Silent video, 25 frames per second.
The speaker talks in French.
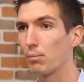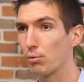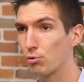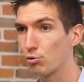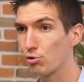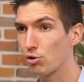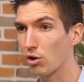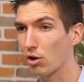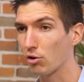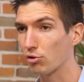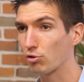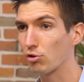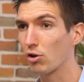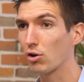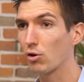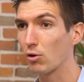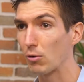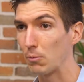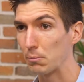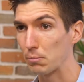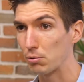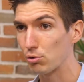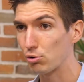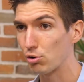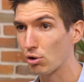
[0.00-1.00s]
plusieurs
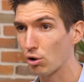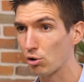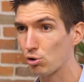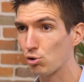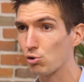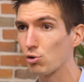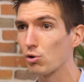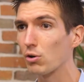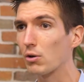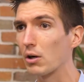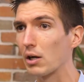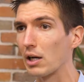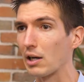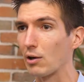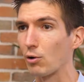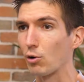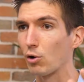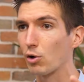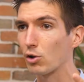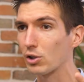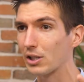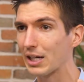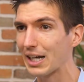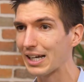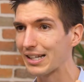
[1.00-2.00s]
heures ou plusieurs jours et
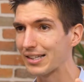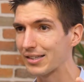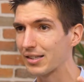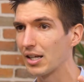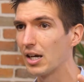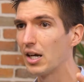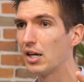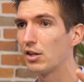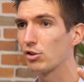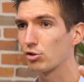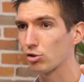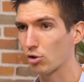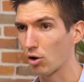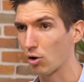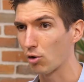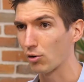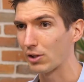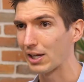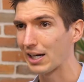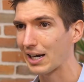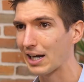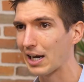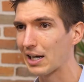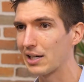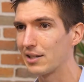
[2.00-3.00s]
on regrette ce que
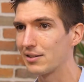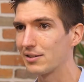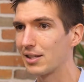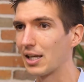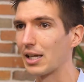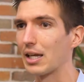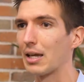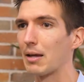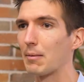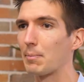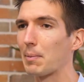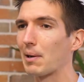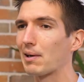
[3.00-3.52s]
l'on a réalisé.